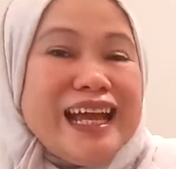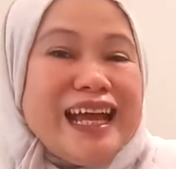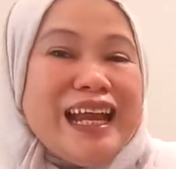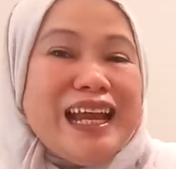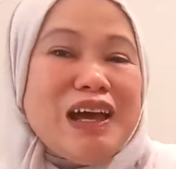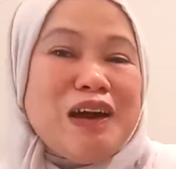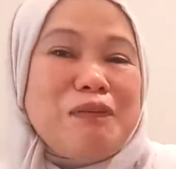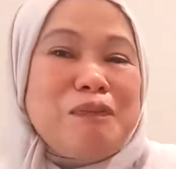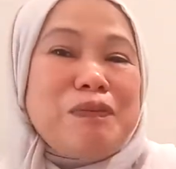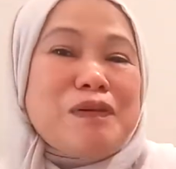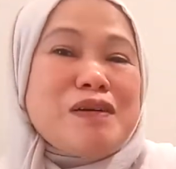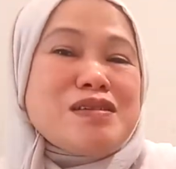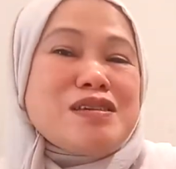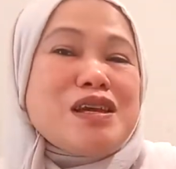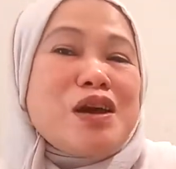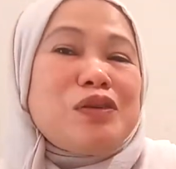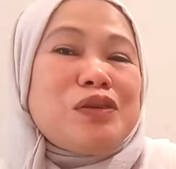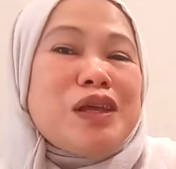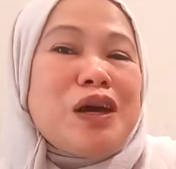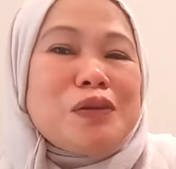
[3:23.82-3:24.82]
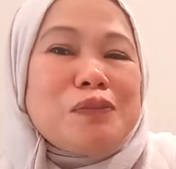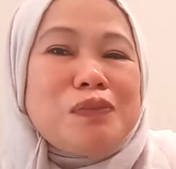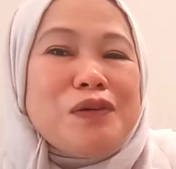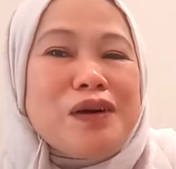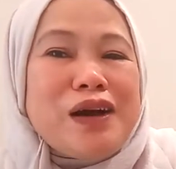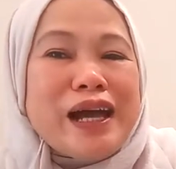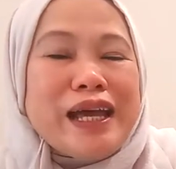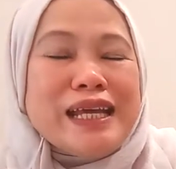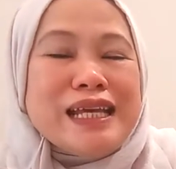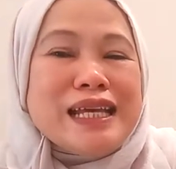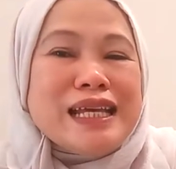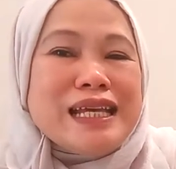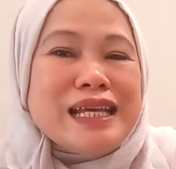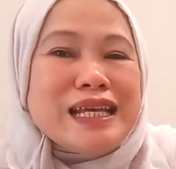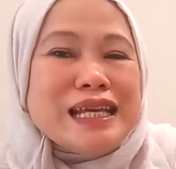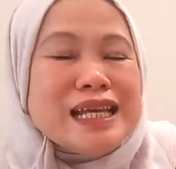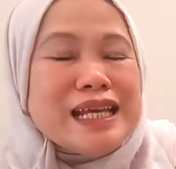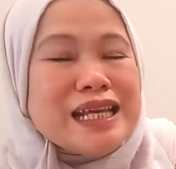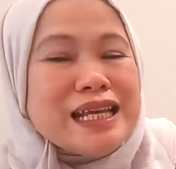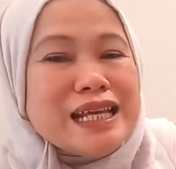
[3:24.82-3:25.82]
Hello po, shout out po kay
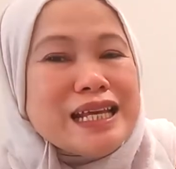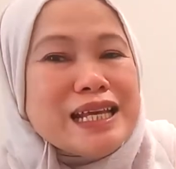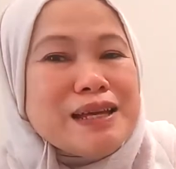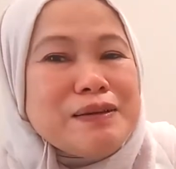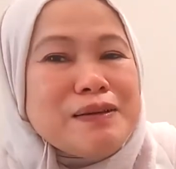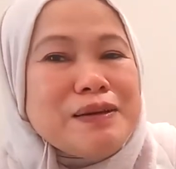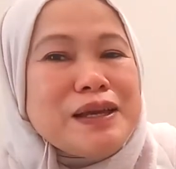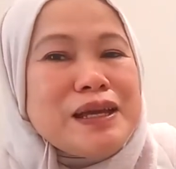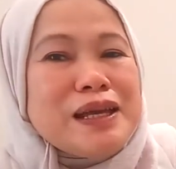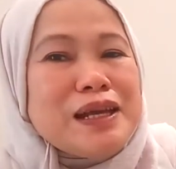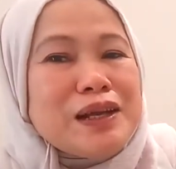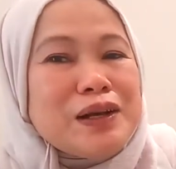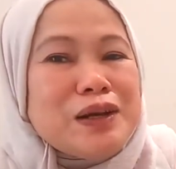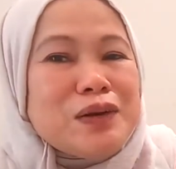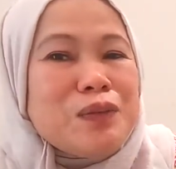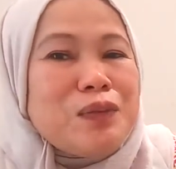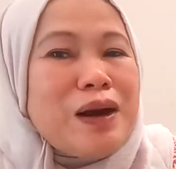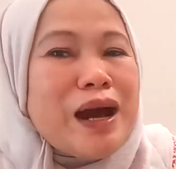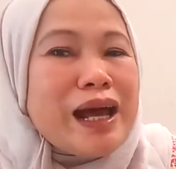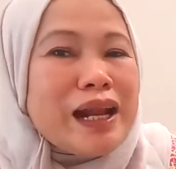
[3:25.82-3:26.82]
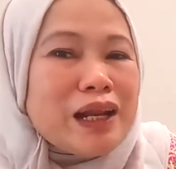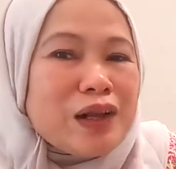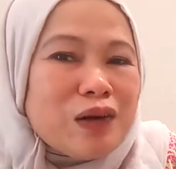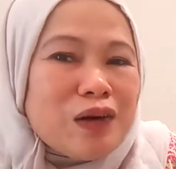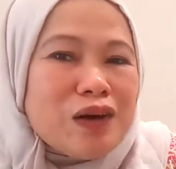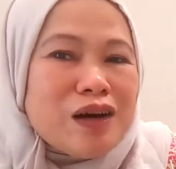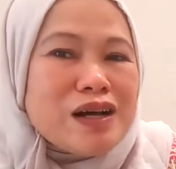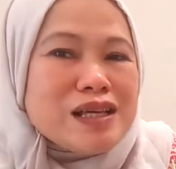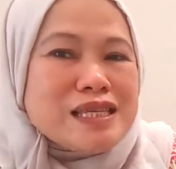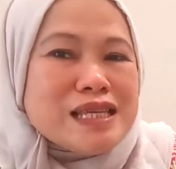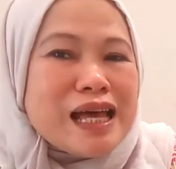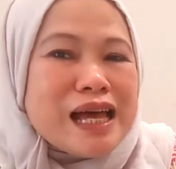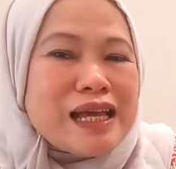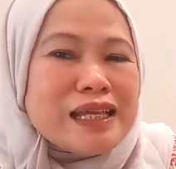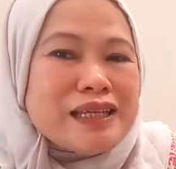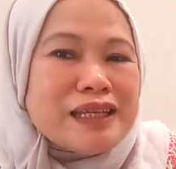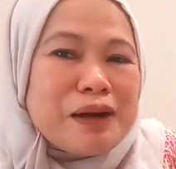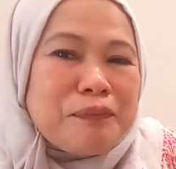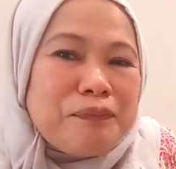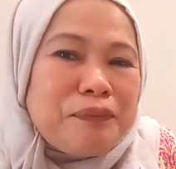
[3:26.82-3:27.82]
kumare ko sa
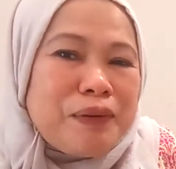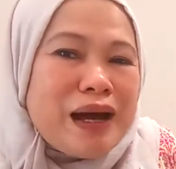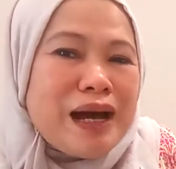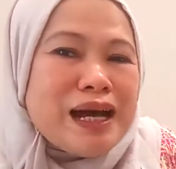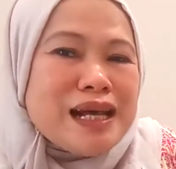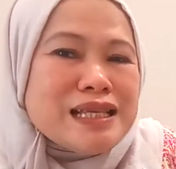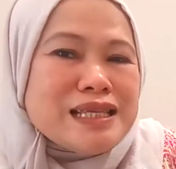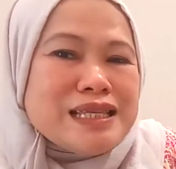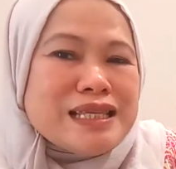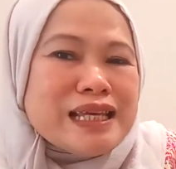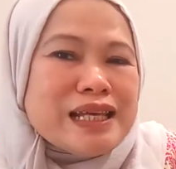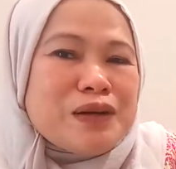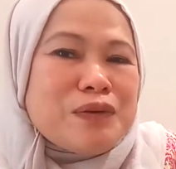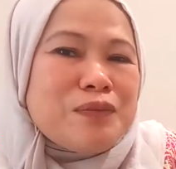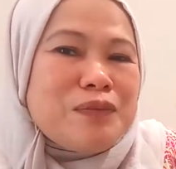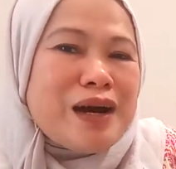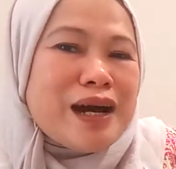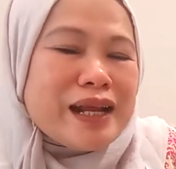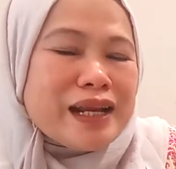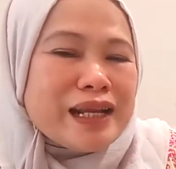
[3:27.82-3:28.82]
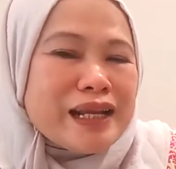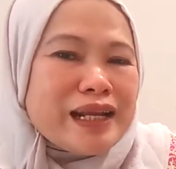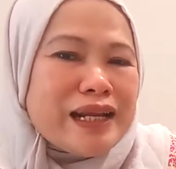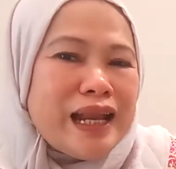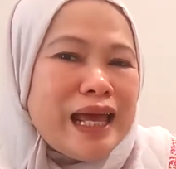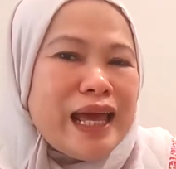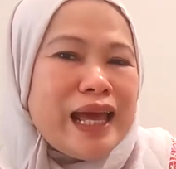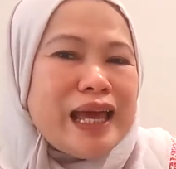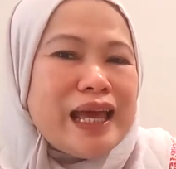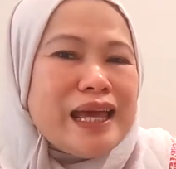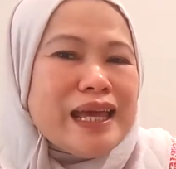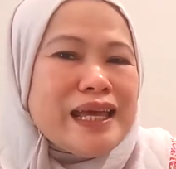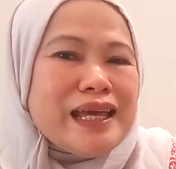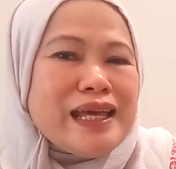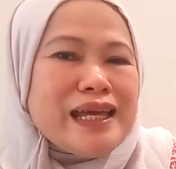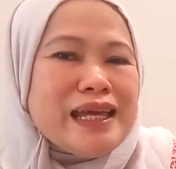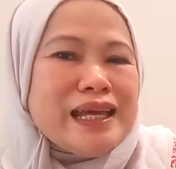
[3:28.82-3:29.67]
Japan, si Kumaring Lay.